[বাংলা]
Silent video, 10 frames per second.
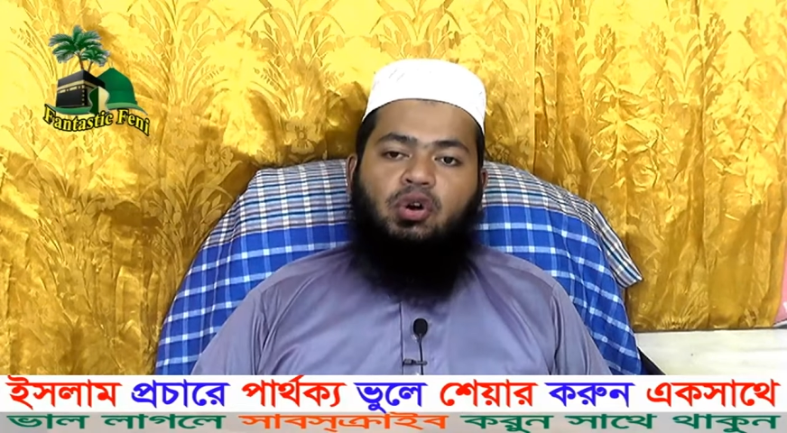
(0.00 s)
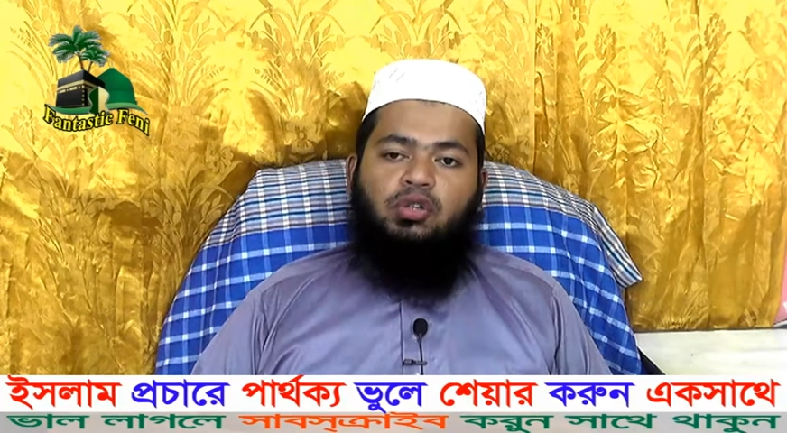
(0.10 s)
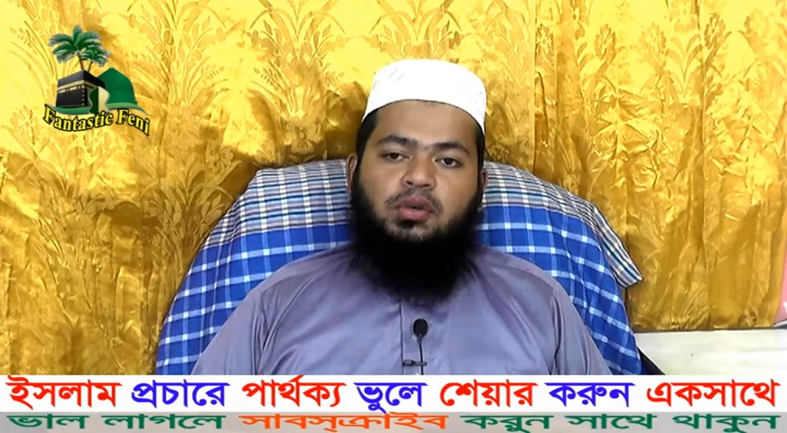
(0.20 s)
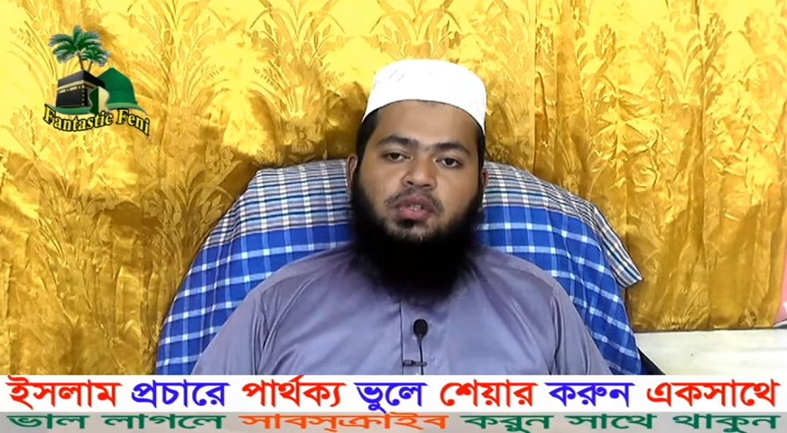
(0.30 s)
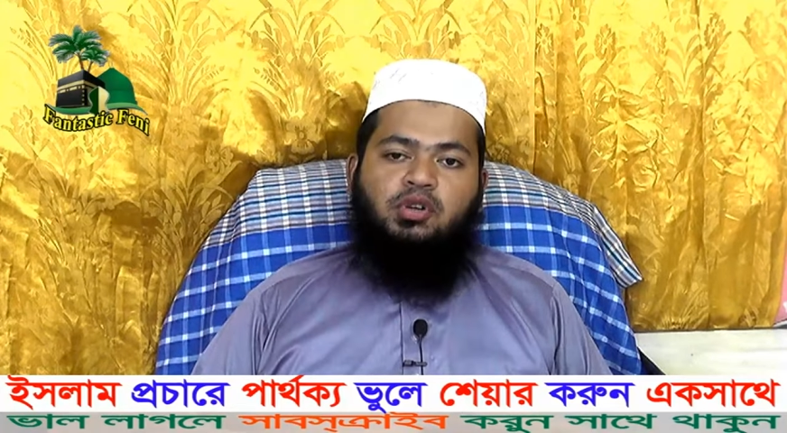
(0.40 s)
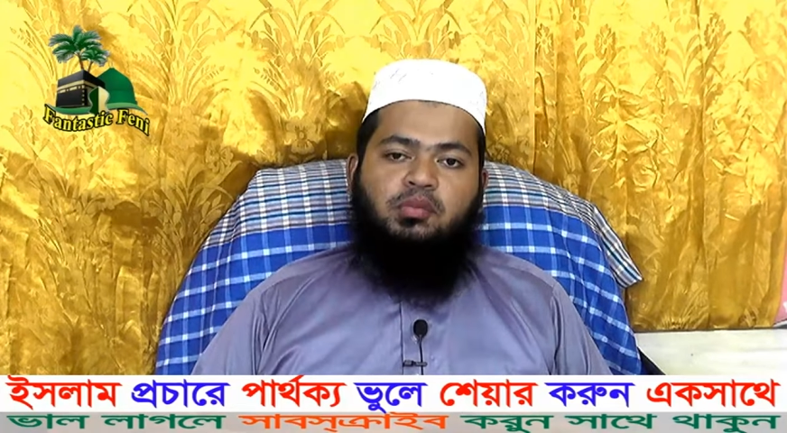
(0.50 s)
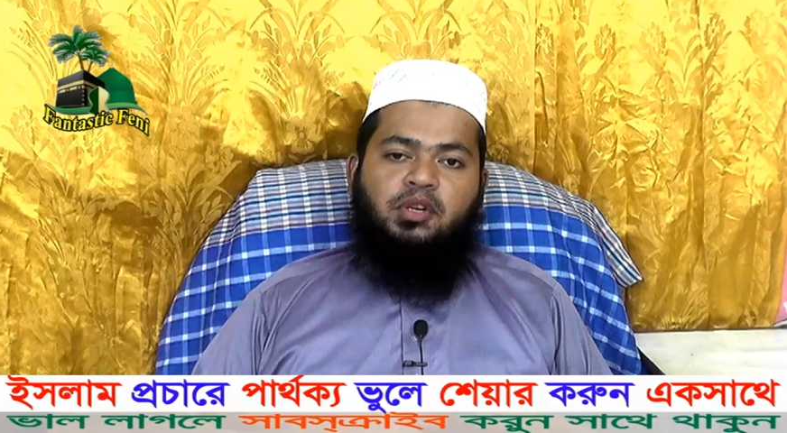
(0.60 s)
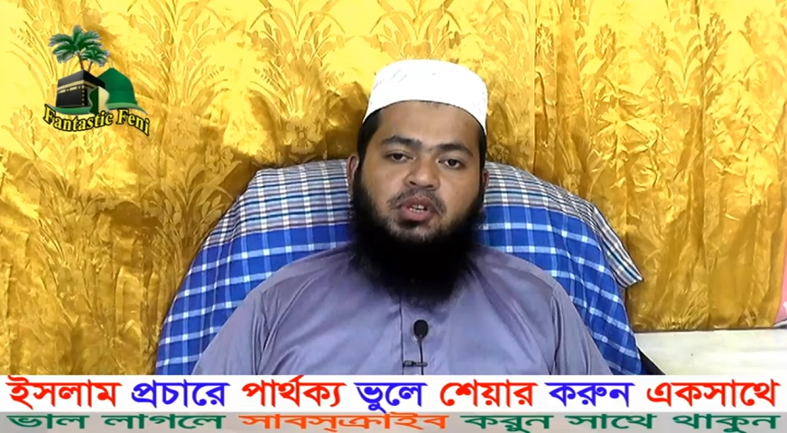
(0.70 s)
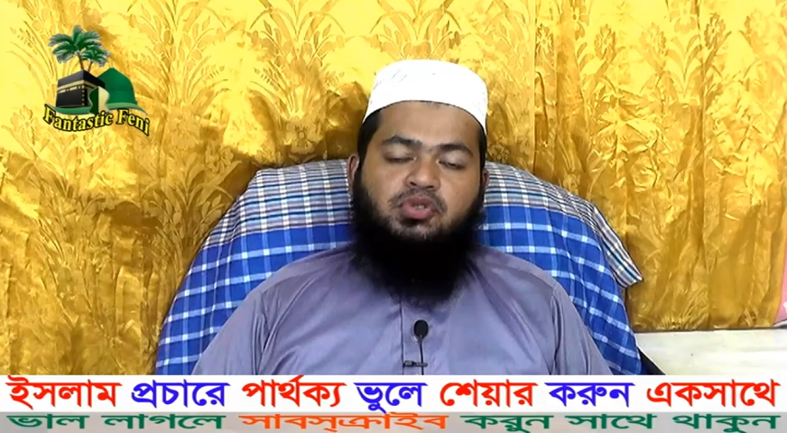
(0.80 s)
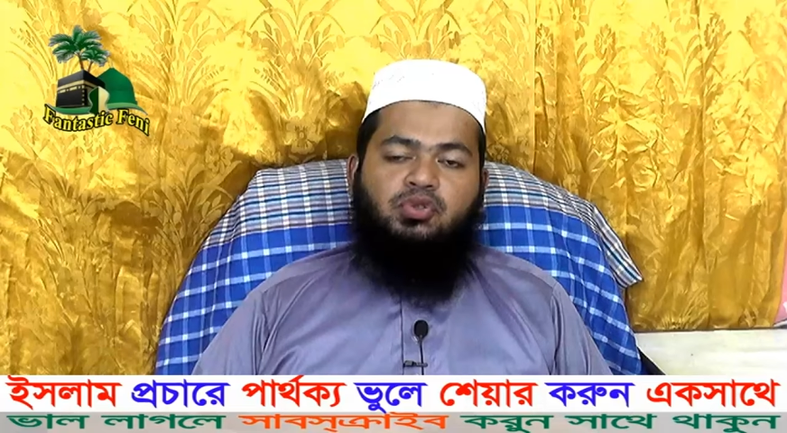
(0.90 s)
অথবা
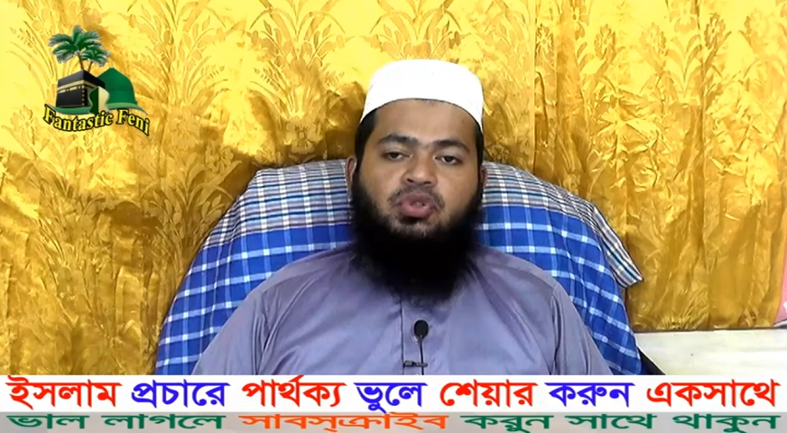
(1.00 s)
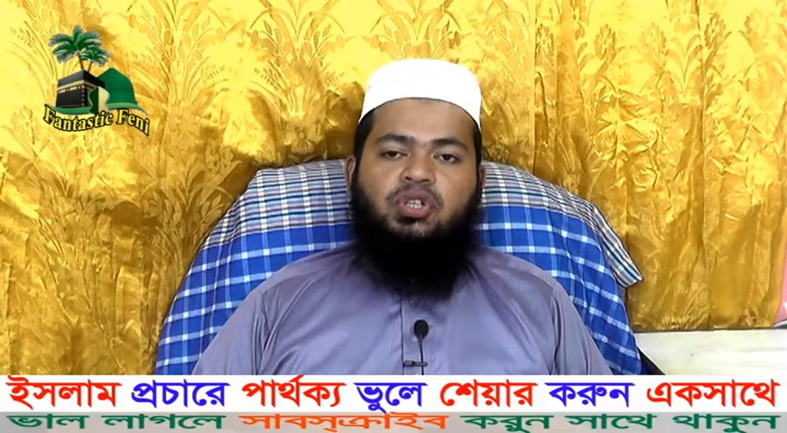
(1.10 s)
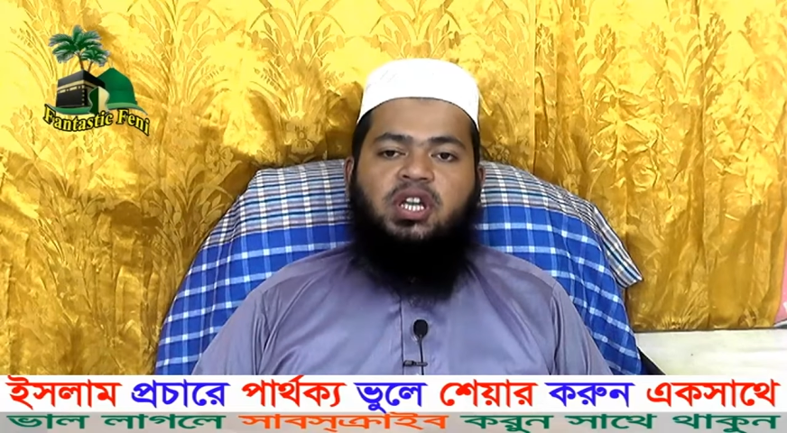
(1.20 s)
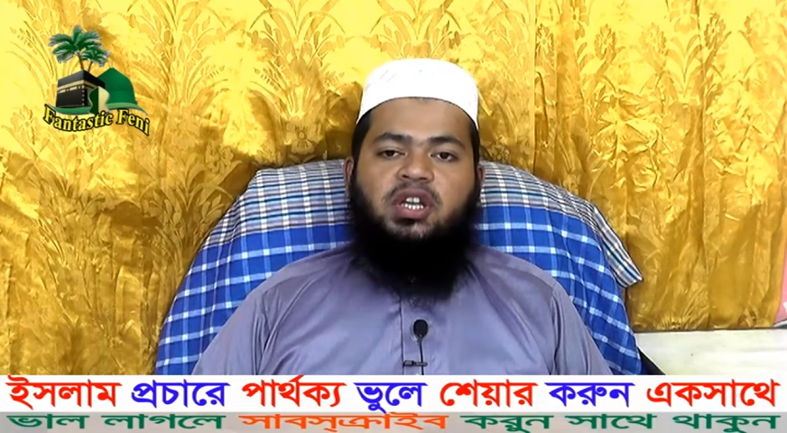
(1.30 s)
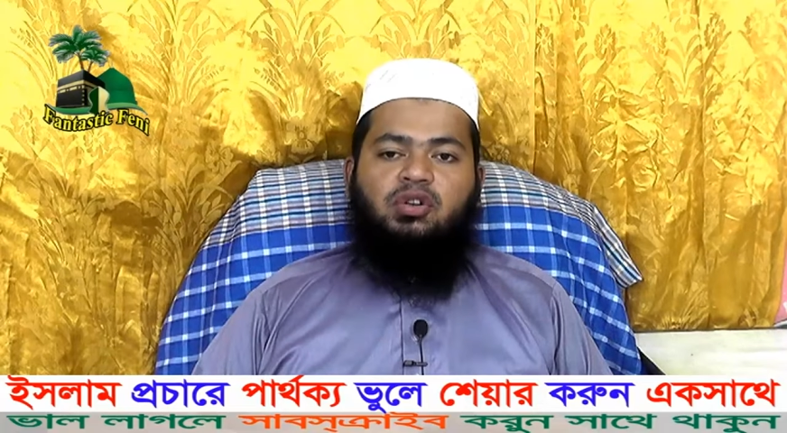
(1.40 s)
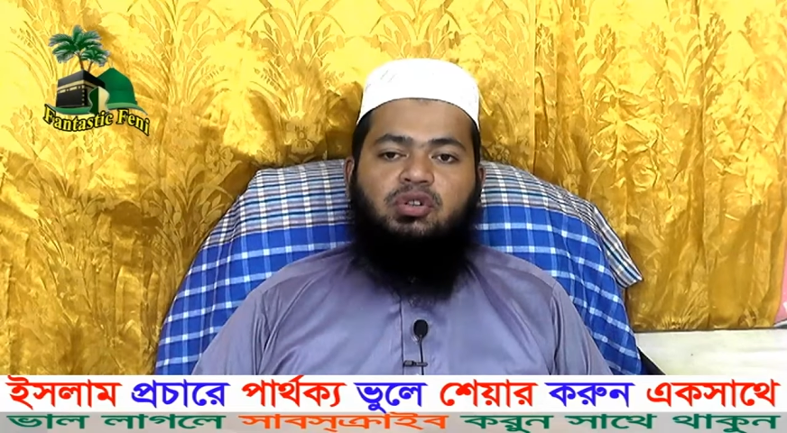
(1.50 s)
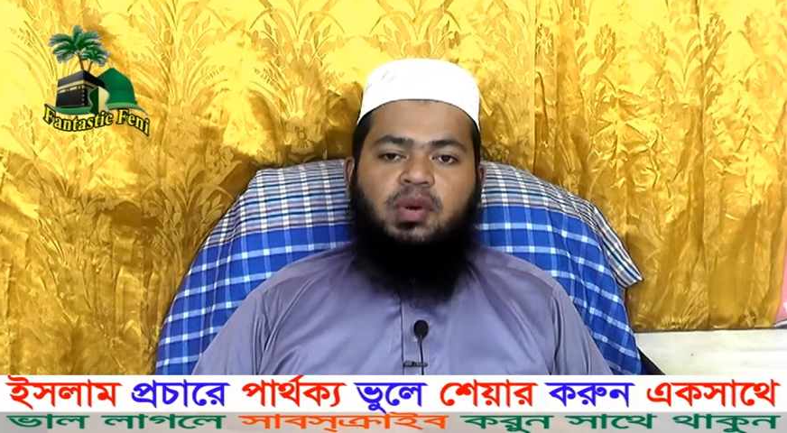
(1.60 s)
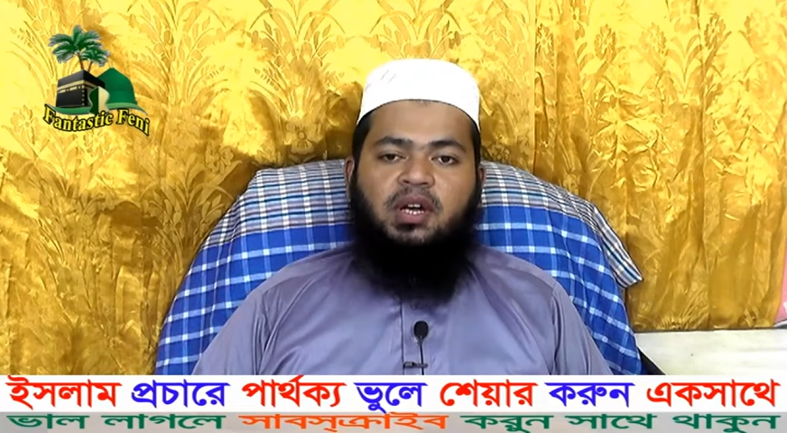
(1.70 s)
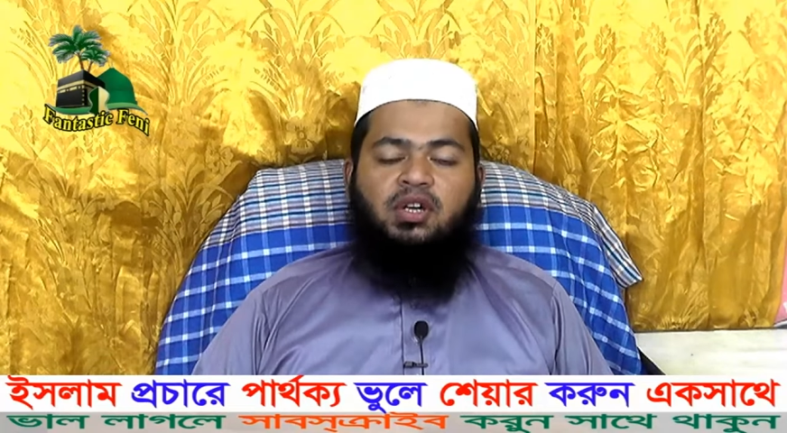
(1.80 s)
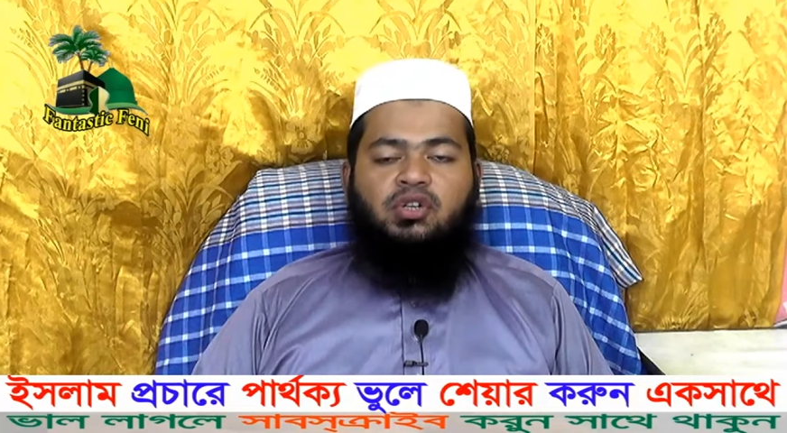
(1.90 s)
জন্মের চোদ্দ তারিখ অথবা